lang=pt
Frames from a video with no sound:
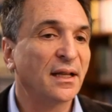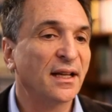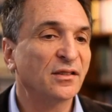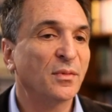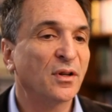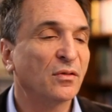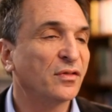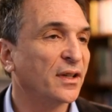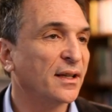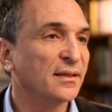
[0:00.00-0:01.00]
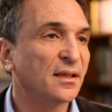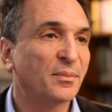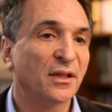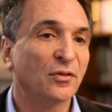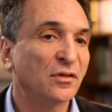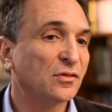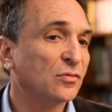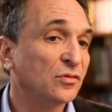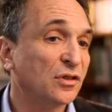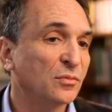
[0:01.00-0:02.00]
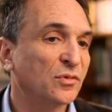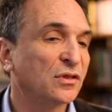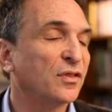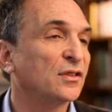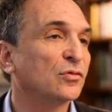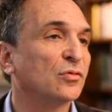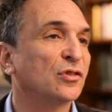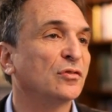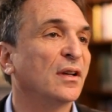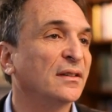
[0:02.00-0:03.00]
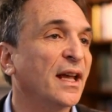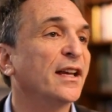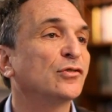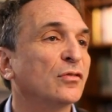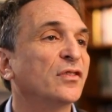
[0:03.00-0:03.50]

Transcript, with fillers: tese, uma conferência para nós discutirmos o que foi discutido há 10 ou